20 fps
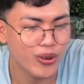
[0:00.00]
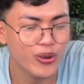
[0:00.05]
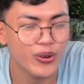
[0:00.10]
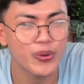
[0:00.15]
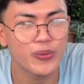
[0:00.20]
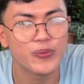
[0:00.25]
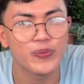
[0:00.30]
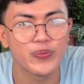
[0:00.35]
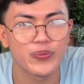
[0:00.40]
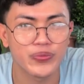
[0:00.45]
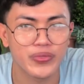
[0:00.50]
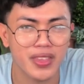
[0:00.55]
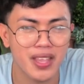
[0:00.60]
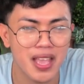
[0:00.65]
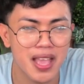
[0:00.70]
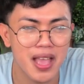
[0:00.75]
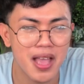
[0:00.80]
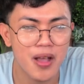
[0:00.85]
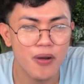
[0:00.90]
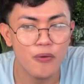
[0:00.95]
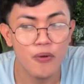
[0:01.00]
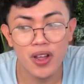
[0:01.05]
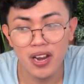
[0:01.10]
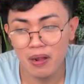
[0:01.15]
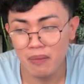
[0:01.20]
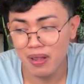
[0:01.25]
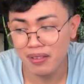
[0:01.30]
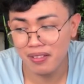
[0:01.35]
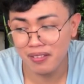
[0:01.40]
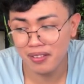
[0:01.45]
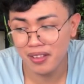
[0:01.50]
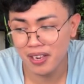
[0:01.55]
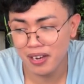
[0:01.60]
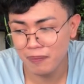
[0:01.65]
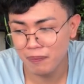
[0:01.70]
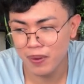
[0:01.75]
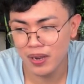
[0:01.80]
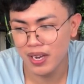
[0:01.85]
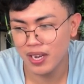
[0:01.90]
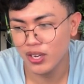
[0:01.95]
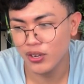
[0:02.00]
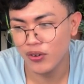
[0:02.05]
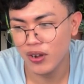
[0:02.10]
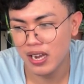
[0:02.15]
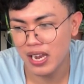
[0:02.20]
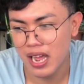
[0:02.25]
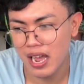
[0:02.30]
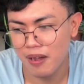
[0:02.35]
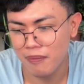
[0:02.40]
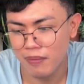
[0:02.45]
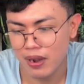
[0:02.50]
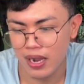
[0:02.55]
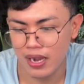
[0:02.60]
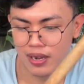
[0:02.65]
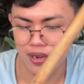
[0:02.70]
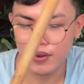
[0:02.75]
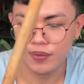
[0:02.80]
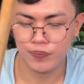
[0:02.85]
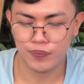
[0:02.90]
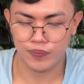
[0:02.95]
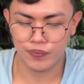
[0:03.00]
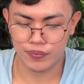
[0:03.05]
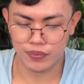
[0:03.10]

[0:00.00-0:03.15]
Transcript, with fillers: so wala masisira pa rin yung halaman